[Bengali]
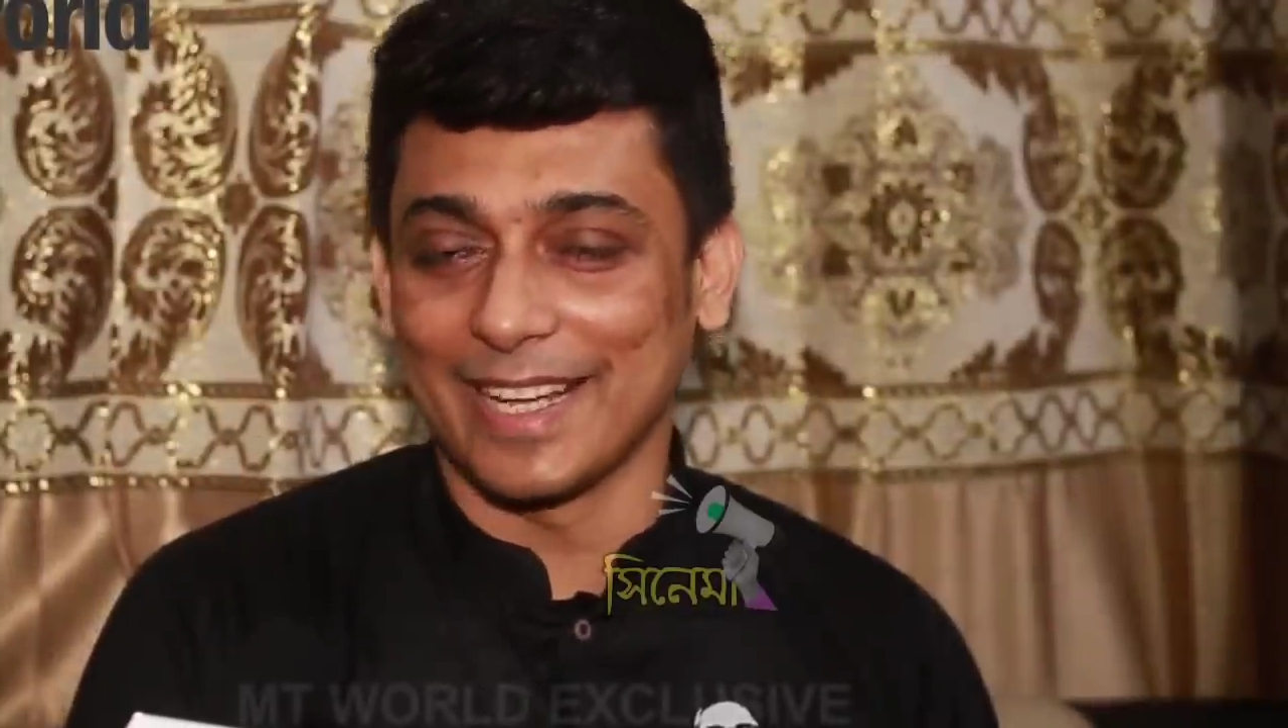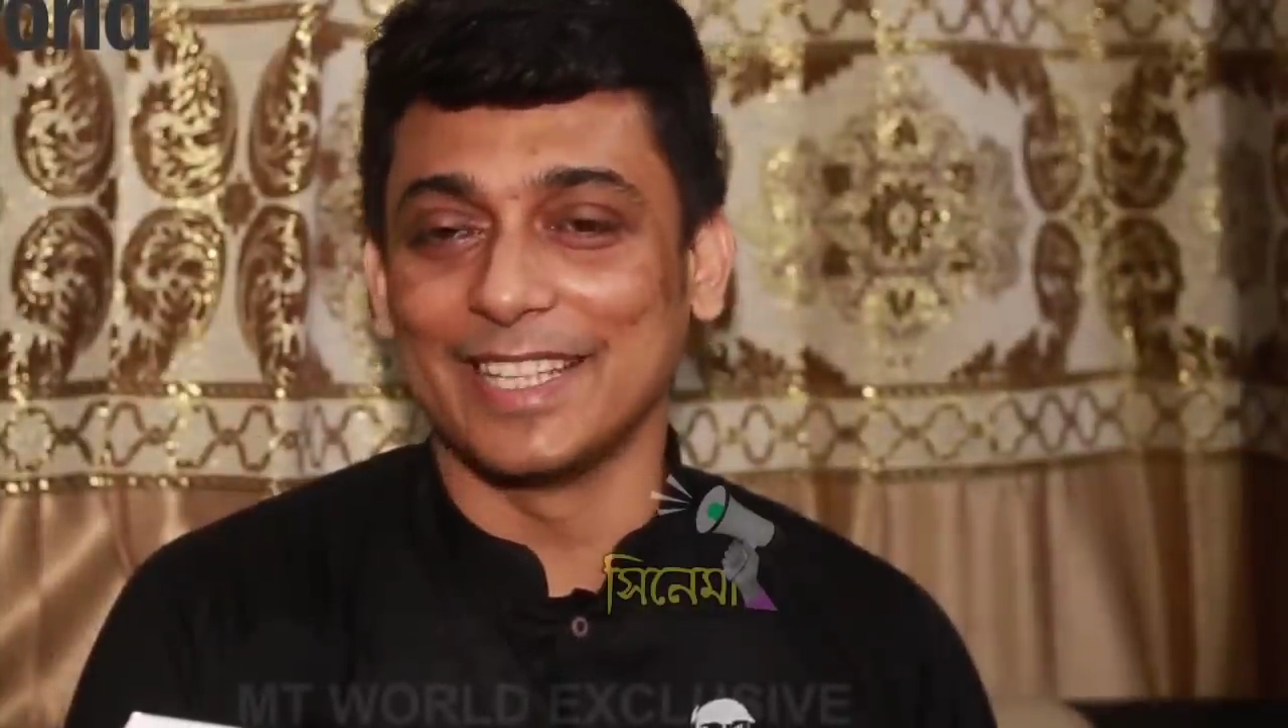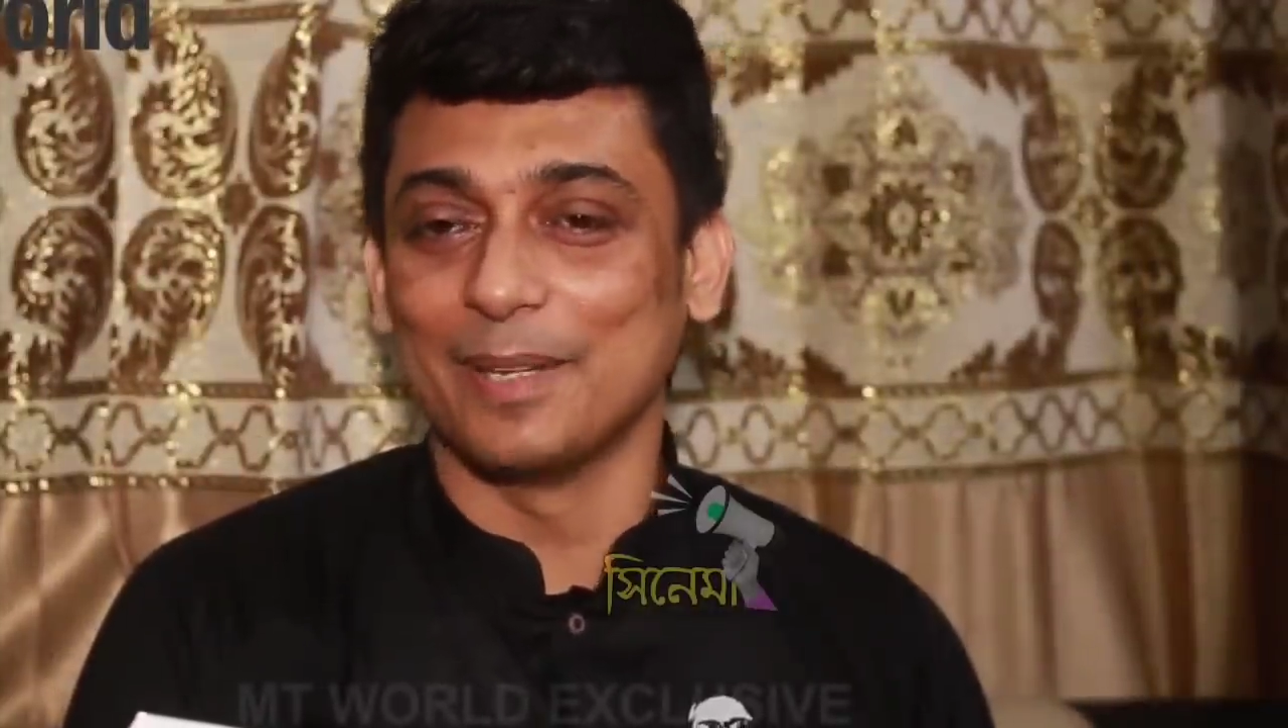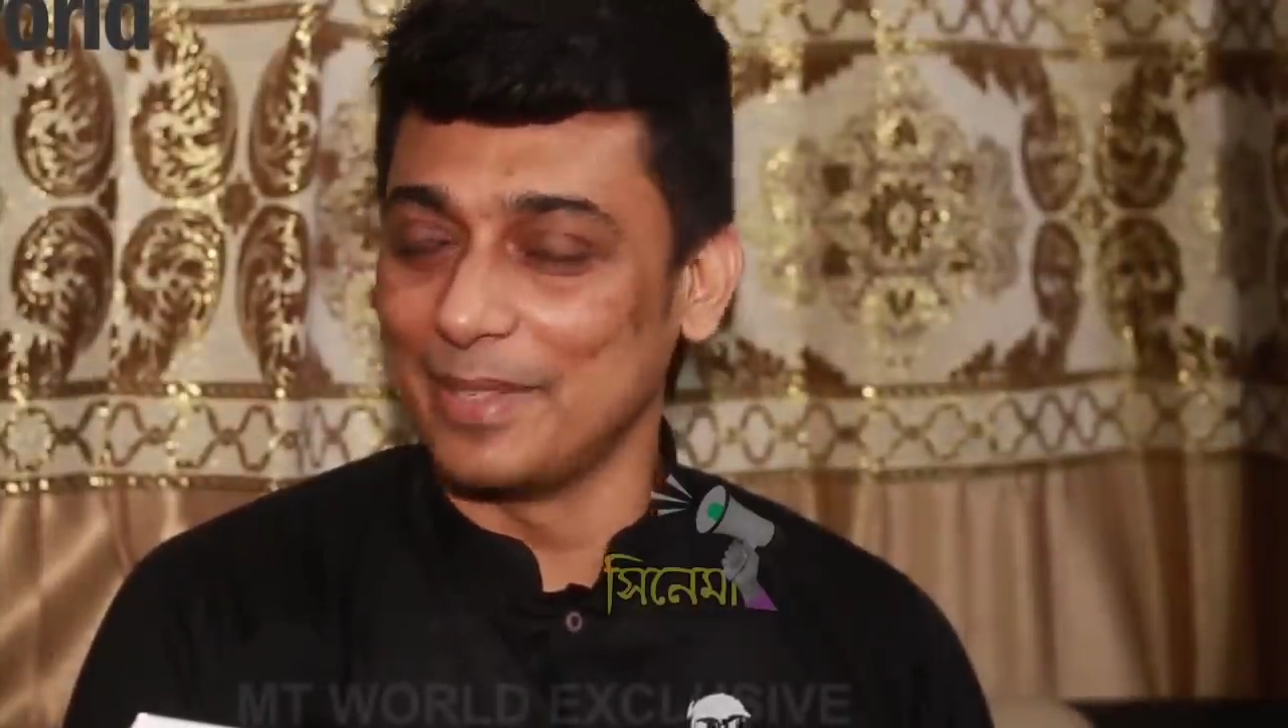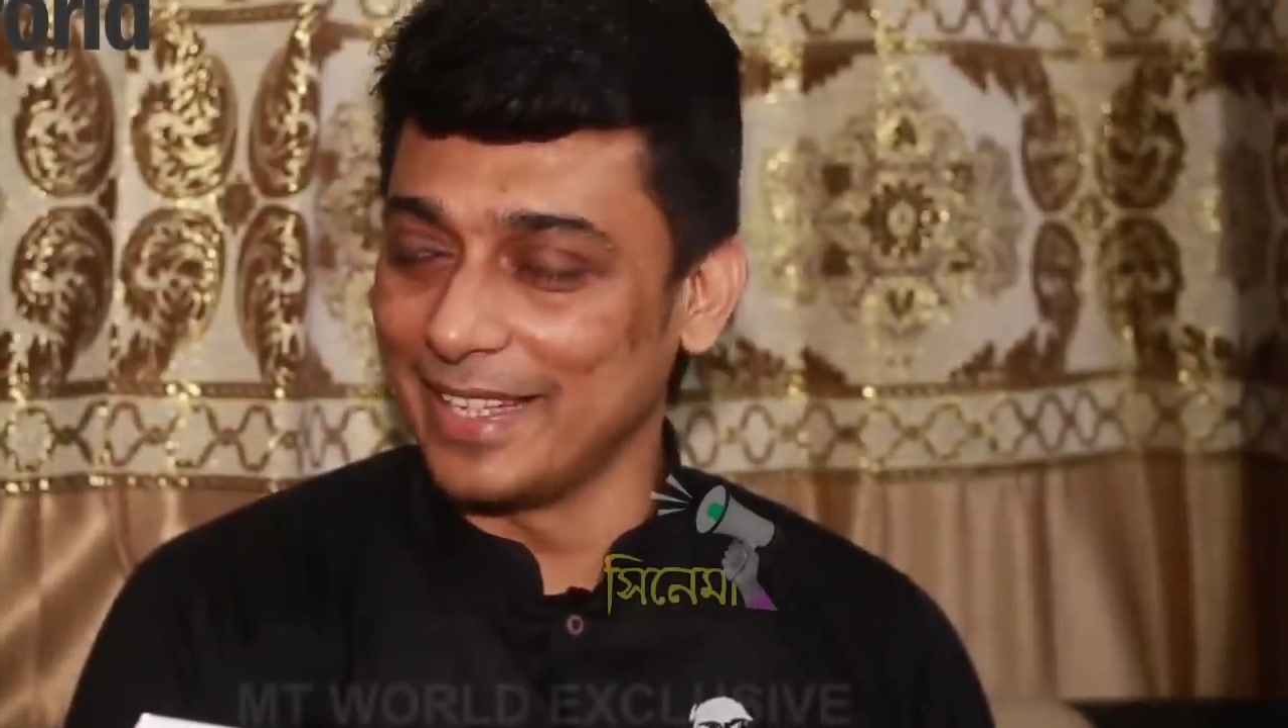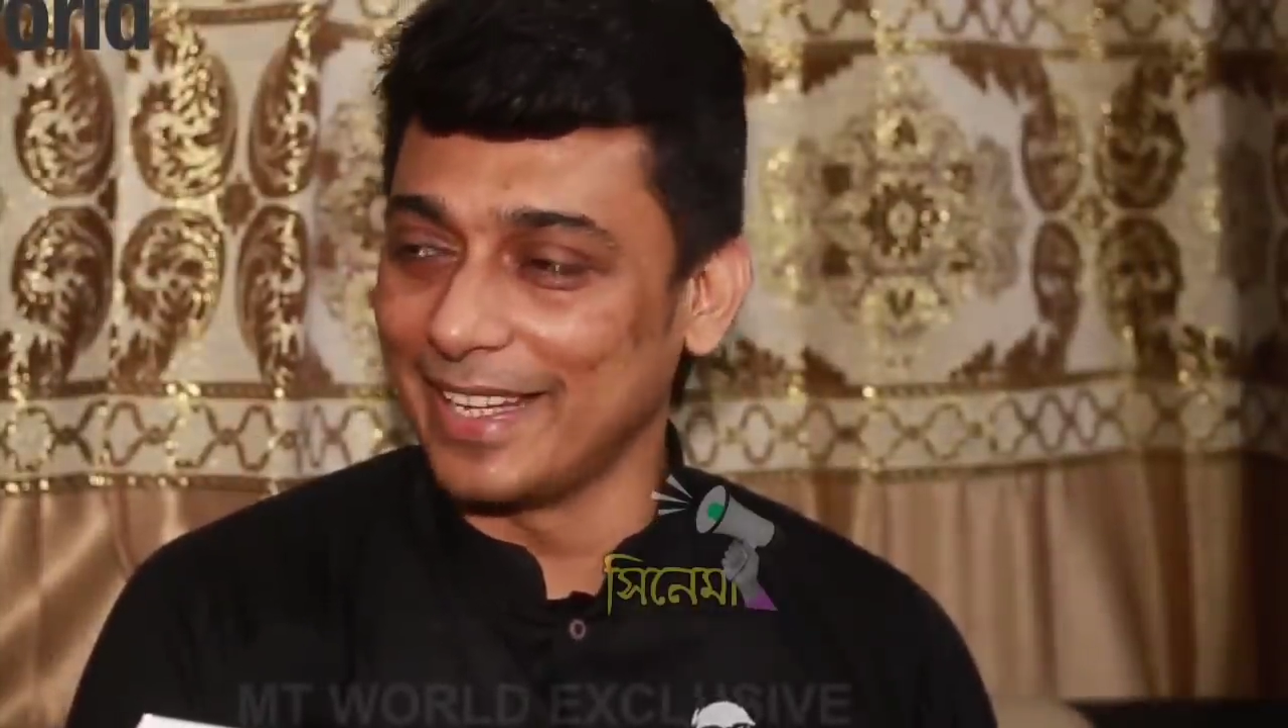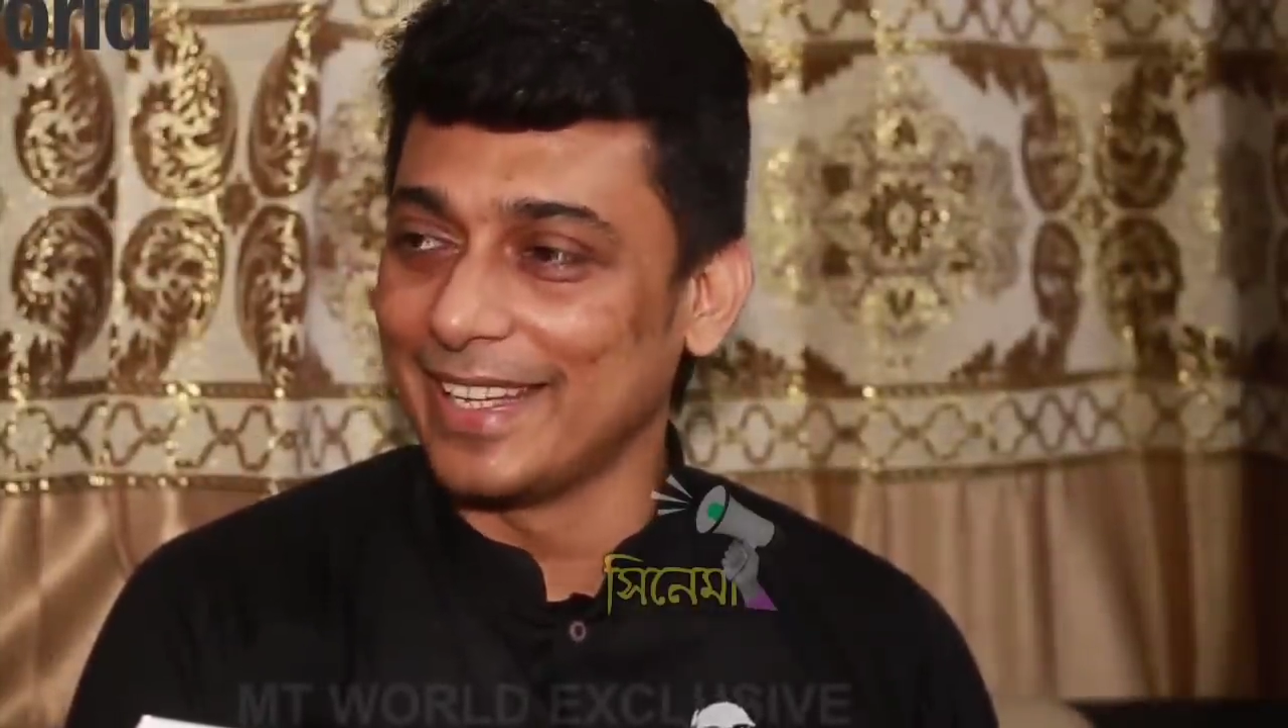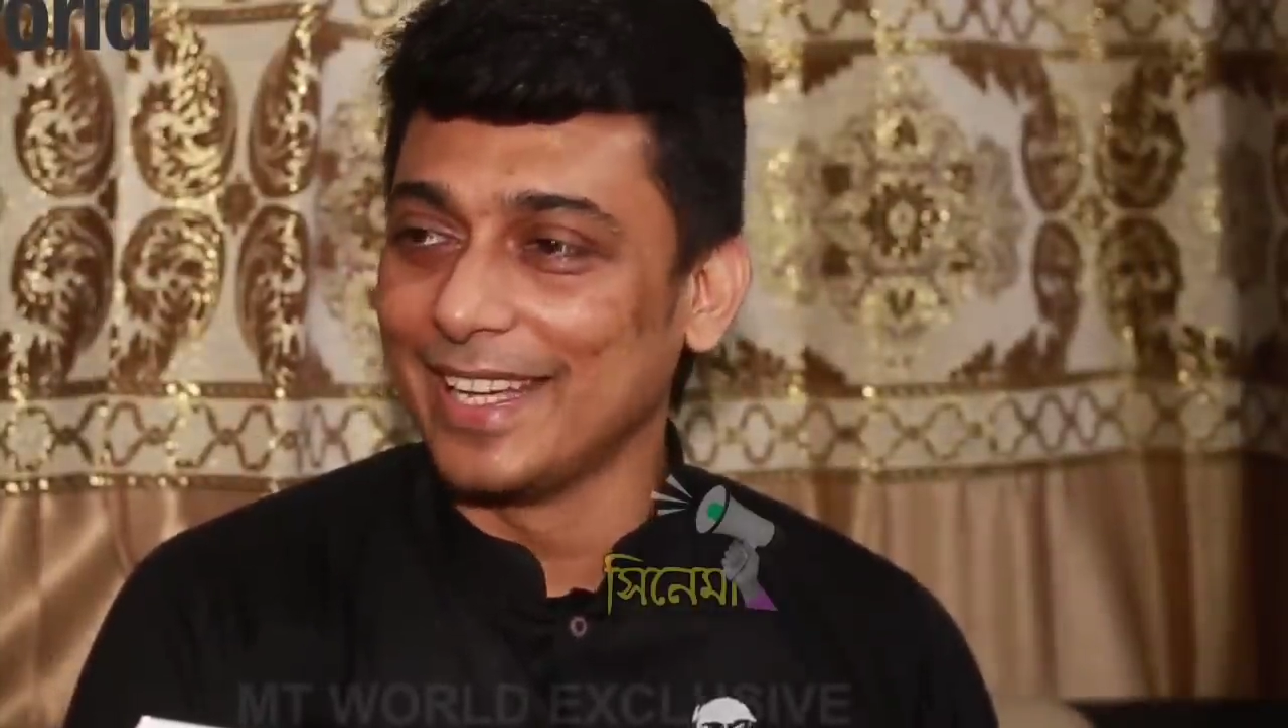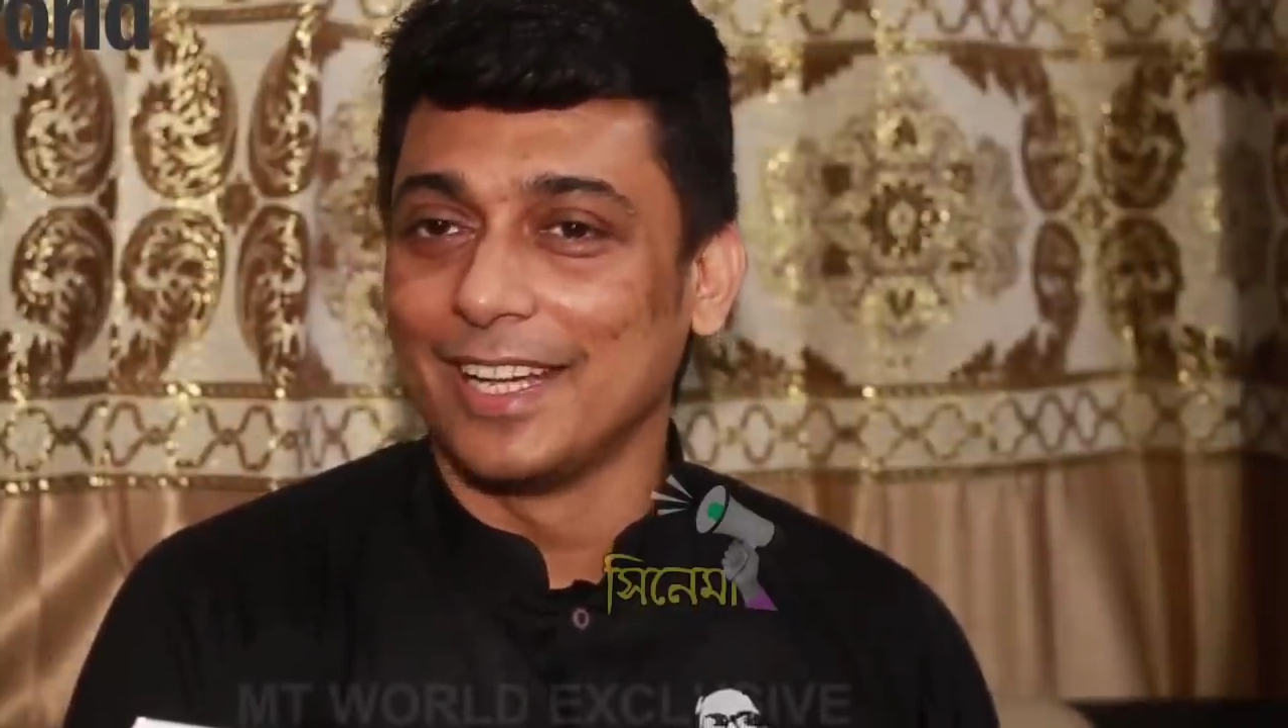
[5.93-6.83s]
জায়েদের বিয়ে